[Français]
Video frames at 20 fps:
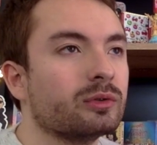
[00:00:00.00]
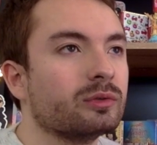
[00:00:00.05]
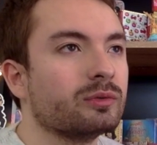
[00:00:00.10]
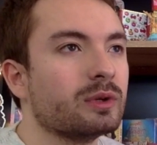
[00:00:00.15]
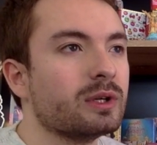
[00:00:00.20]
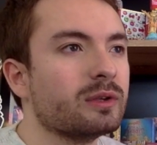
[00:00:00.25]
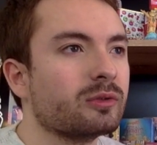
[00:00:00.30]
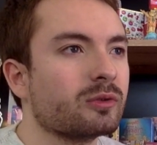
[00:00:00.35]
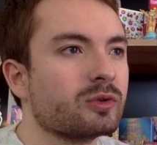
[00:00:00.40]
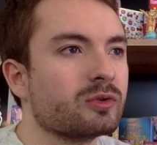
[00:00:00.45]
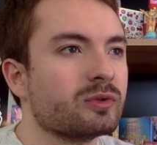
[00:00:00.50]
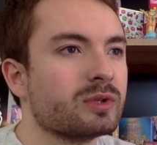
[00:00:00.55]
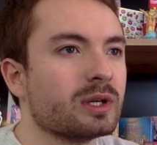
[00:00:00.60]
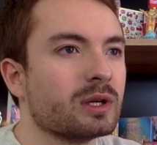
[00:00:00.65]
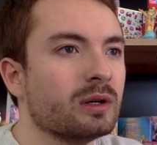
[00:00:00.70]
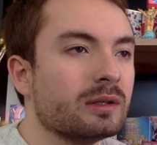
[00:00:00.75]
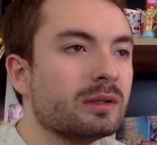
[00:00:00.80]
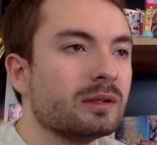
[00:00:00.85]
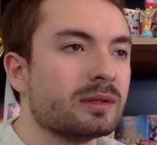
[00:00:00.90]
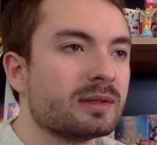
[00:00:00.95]
Vous voyez ce que je veux dire
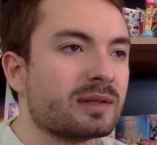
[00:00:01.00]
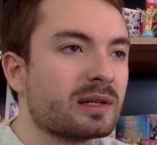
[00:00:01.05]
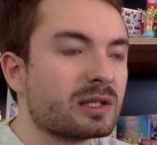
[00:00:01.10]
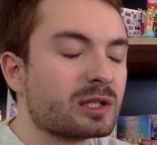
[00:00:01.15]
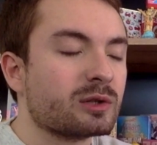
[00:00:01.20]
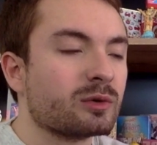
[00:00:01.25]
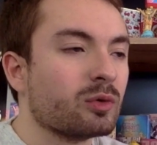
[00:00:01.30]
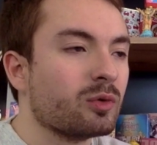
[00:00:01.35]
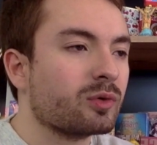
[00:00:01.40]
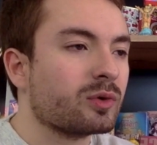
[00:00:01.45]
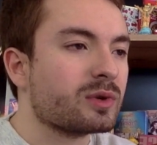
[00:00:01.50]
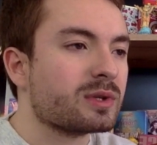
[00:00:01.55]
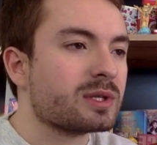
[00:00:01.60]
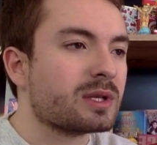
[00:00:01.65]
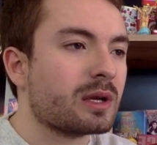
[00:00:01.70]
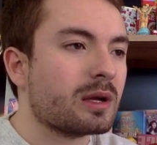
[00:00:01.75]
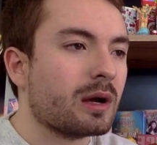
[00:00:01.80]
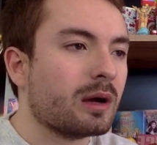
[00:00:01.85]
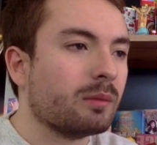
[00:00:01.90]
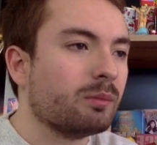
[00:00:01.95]
Je trouve que
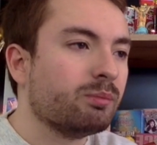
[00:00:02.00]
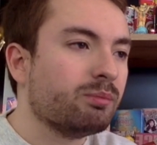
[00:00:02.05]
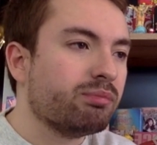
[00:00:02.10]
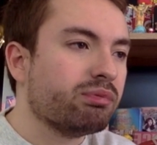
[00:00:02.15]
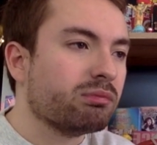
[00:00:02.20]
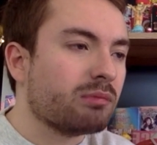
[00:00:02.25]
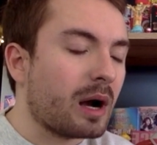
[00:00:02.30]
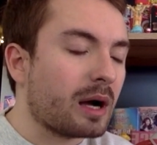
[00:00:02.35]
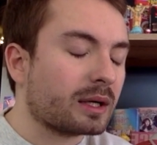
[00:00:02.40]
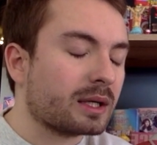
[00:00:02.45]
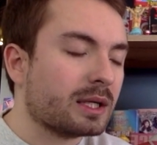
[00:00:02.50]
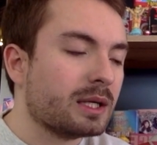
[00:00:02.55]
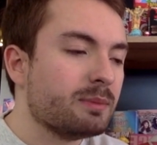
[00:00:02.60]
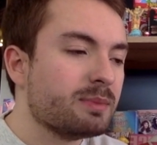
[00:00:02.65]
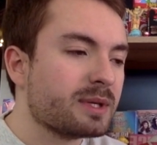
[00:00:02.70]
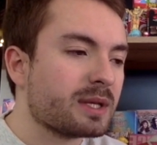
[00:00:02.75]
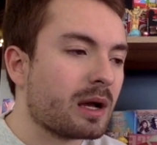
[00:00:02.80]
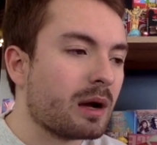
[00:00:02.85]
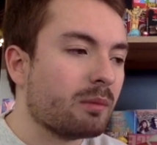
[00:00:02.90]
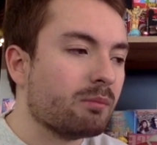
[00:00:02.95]
c'est un bon un
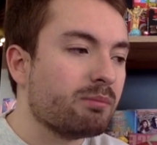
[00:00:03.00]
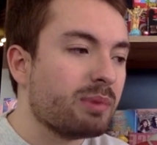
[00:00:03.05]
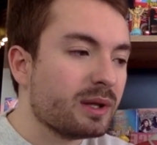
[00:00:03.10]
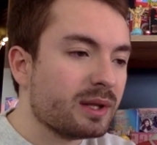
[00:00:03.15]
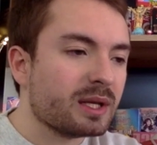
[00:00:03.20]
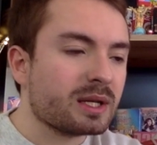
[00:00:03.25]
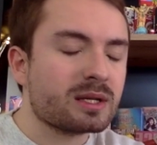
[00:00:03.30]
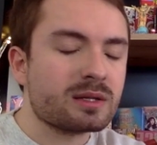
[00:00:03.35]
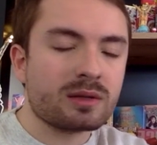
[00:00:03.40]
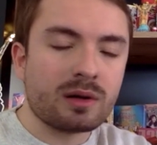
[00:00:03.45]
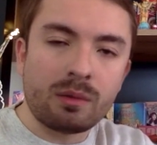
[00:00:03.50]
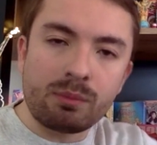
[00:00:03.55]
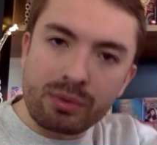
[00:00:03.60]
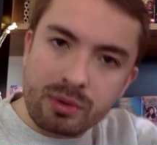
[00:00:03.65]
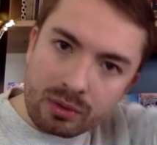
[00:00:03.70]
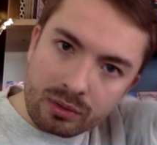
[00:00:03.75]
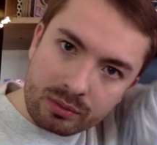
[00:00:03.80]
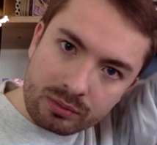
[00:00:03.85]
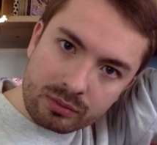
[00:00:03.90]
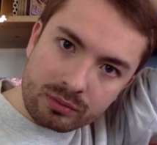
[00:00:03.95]
clip, c'est un bon
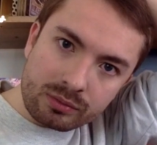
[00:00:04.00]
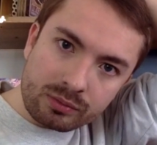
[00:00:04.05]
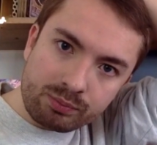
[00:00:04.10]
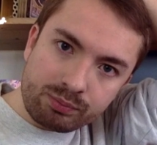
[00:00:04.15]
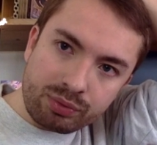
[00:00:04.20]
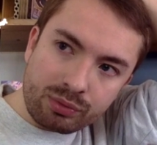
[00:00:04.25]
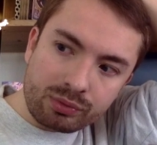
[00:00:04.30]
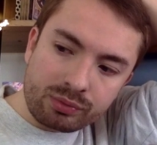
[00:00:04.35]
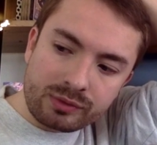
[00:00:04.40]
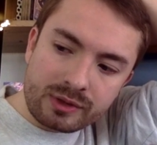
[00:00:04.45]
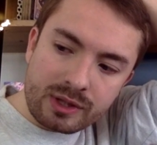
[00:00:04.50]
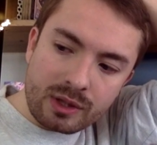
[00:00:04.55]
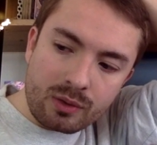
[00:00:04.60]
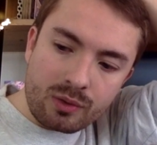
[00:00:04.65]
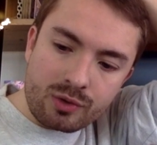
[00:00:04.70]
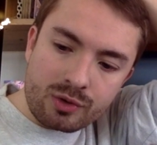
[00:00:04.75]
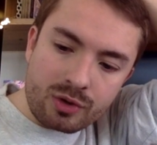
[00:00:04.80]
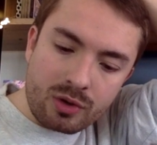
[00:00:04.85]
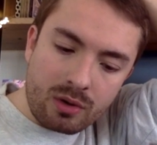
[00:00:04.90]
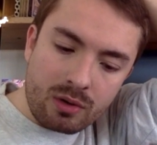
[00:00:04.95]
exemple pour dire
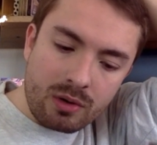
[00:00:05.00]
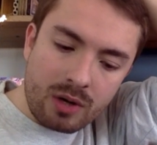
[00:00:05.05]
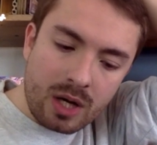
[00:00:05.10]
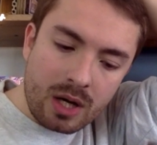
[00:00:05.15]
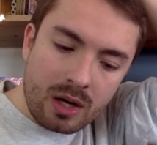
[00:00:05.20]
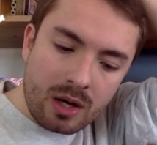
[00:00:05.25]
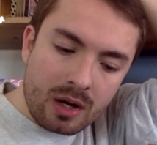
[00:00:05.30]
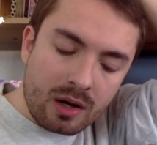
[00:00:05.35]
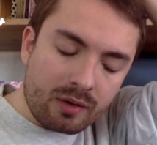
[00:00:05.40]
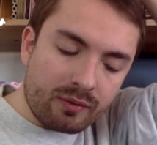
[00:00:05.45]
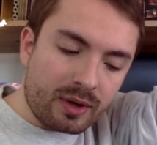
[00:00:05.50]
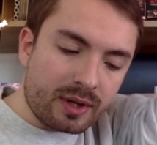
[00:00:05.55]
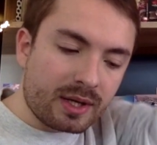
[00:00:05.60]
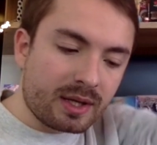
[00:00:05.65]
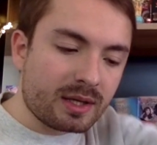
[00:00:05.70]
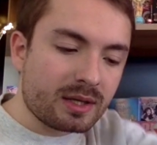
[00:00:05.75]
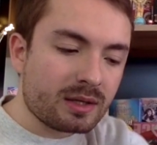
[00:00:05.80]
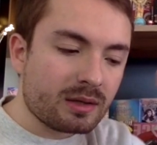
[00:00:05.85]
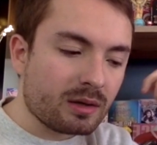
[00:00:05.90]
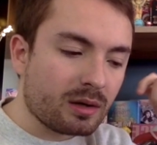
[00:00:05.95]
aux gens, vous
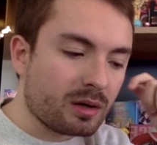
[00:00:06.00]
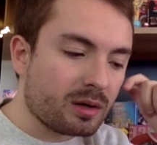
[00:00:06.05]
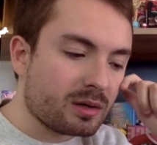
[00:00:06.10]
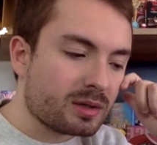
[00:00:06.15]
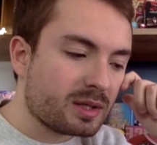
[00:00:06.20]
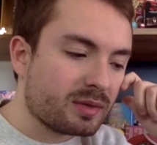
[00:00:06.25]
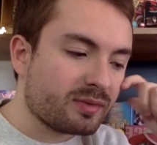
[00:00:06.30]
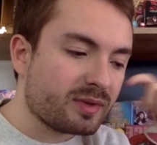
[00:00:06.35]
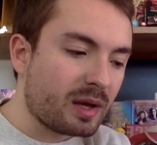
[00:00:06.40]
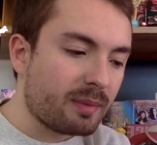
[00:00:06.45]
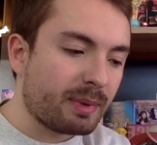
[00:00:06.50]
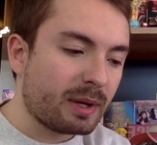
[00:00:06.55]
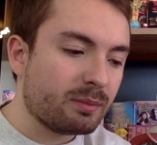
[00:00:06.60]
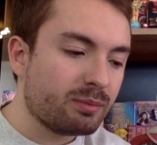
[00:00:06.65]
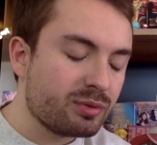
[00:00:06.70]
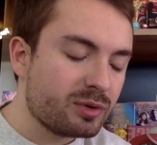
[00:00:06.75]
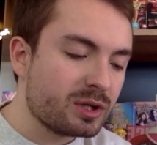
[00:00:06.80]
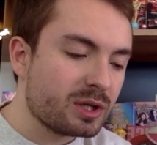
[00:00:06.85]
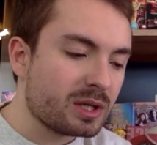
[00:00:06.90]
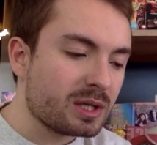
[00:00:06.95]
voyez, euh, si vous n'avez pas de
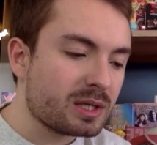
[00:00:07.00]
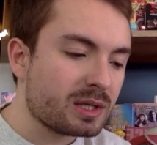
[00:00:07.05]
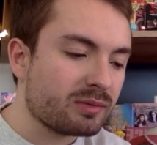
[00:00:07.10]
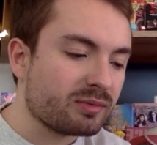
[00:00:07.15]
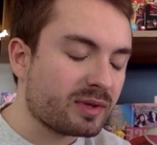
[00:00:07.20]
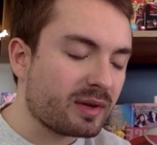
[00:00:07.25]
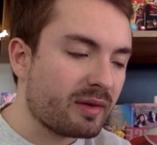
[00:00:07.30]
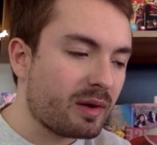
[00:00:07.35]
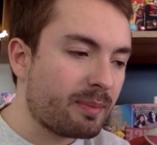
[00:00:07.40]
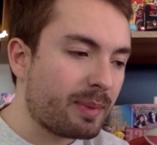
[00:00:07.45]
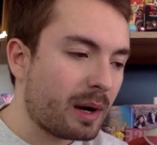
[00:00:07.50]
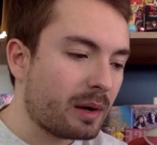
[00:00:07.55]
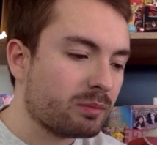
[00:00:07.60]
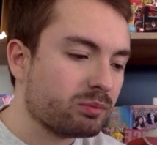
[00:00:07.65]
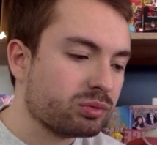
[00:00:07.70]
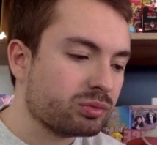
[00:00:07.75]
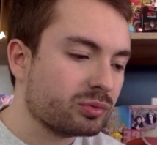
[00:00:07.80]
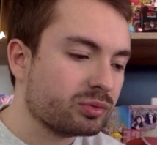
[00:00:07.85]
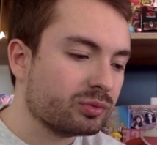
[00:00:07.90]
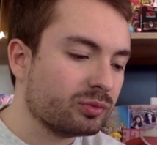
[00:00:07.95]
budget, si vous n'avez pas
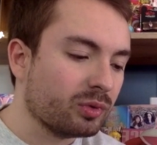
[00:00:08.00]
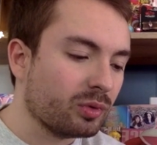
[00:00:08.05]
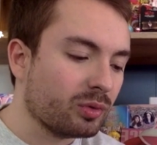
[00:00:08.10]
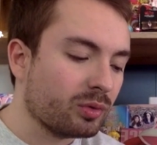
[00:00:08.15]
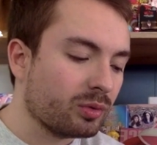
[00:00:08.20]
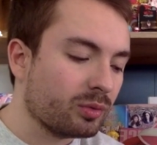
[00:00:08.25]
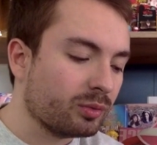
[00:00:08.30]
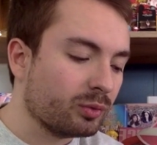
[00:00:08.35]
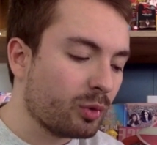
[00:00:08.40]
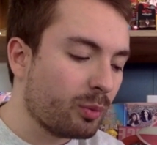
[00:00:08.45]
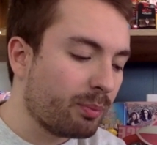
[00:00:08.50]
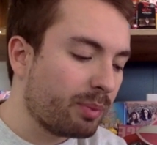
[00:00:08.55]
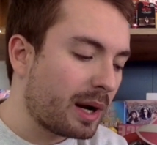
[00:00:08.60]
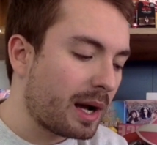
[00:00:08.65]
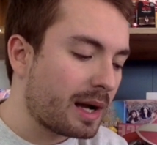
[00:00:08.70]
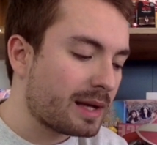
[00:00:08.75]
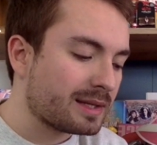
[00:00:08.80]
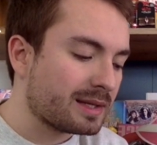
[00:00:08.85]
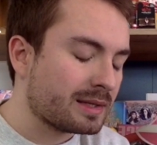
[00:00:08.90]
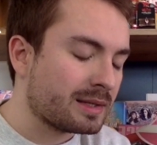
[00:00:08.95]
beaucoup de,
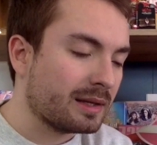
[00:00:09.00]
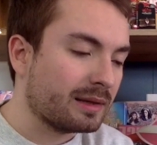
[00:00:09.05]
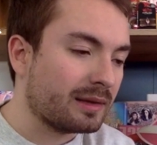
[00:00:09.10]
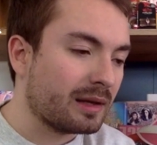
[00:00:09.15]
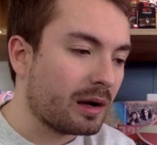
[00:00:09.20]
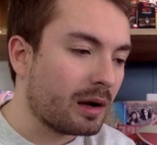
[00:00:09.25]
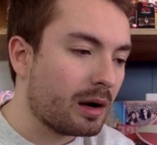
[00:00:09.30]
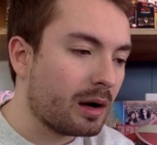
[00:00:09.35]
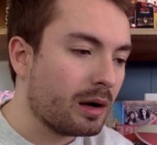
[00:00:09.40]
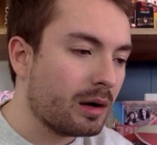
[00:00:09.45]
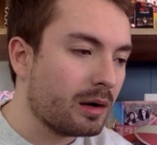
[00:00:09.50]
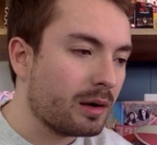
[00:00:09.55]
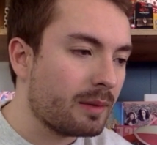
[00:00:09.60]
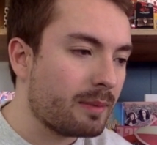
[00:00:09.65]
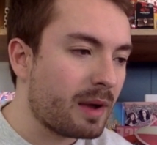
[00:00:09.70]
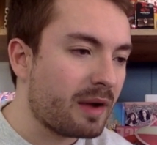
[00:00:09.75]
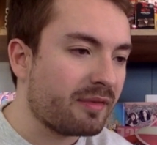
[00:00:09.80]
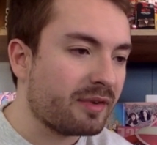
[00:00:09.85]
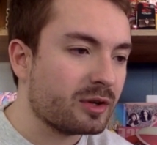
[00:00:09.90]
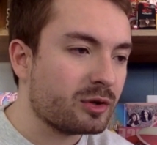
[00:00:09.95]
place, etc., euh,
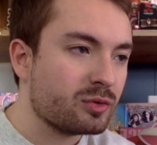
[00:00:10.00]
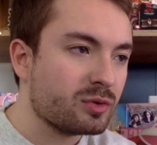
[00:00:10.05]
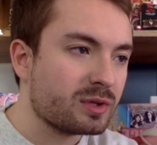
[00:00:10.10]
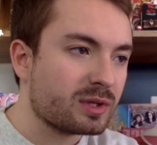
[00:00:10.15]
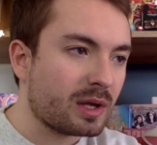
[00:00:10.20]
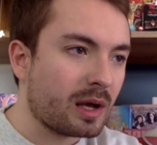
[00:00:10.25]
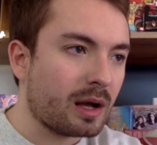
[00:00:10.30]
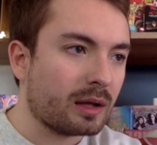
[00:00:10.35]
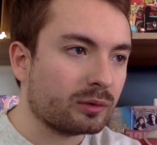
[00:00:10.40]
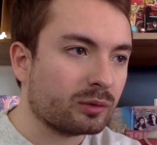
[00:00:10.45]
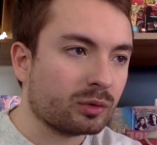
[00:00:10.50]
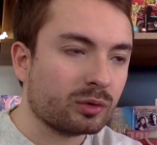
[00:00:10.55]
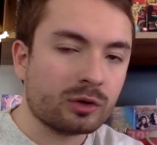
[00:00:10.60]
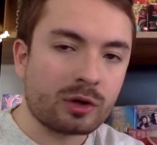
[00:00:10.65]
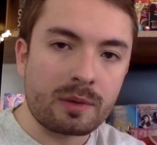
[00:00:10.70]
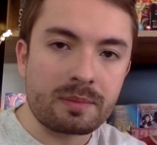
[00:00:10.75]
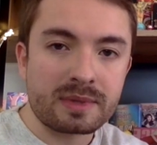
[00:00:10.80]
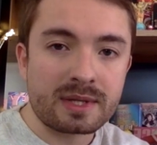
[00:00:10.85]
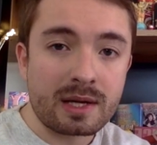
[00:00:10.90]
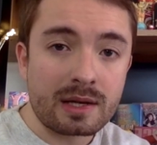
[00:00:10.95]
bah, faites juste un truc
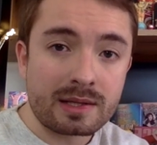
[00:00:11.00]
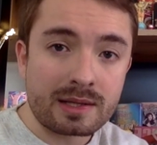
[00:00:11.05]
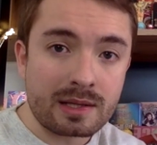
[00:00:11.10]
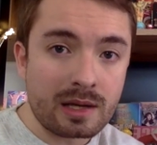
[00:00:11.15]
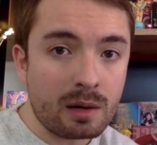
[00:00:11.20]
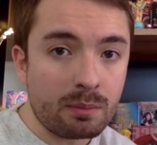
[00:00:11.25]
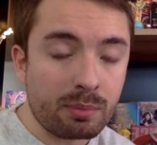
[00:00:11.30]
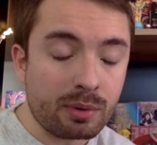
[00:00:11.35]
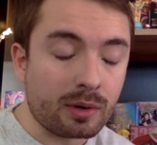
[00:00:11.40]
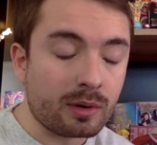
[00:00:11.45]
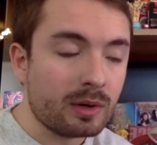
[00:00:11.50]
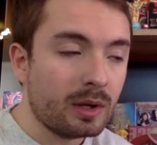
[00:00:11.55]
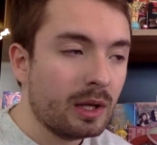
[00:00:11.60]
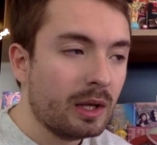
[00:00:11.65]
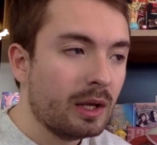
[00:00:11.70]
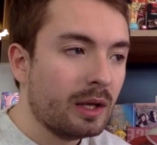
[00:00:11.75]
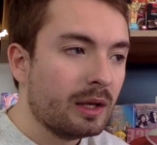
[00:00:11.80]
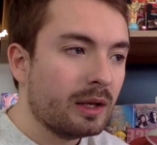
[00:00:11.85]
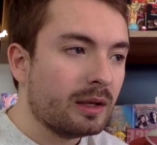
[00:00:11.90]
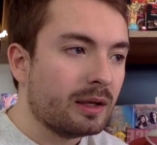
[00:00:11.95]
comme ça simple
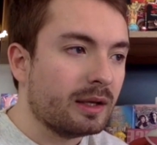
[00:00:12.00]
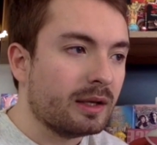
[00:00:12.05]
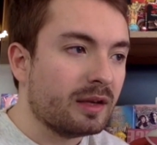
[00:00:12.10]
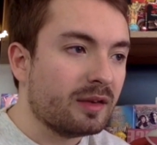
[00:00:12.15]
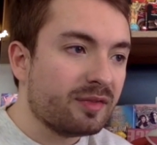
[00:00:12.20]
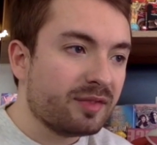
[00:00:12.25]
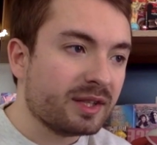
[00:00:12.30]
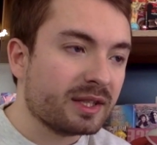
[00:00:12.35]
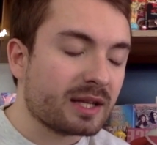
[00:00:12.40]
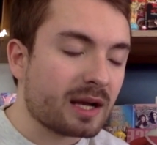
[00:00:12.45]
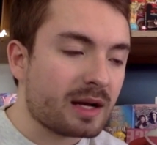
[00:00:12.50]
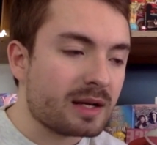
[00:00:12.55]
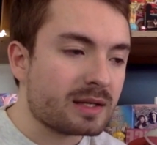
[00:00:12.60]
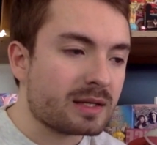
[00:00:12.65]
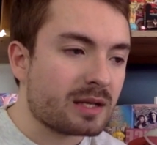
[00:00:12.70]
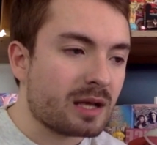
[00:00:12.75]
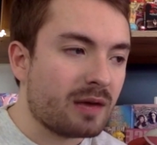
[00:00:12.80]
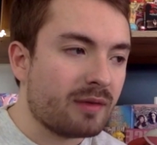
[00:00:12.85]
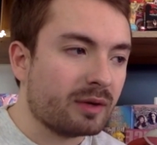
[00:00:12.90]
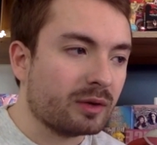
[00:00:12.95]
et
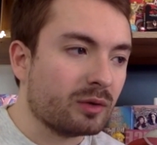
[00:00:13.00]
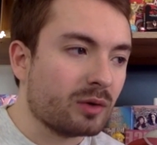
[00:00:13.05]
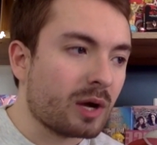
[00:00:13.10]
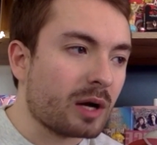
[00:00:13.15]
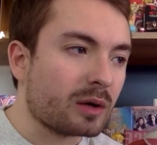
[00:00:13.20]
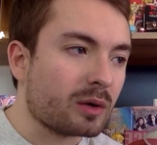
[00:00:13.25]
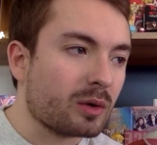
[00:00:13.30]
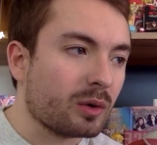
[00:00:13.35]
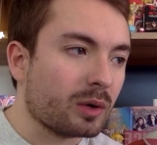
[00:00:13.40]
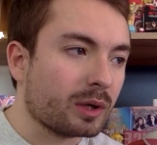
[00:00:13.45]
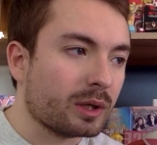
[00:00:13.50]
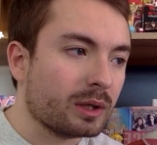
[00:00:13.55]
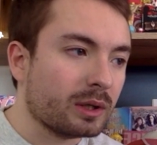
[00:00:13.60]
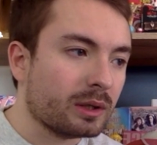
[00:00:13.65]
efficace avec de la Corée.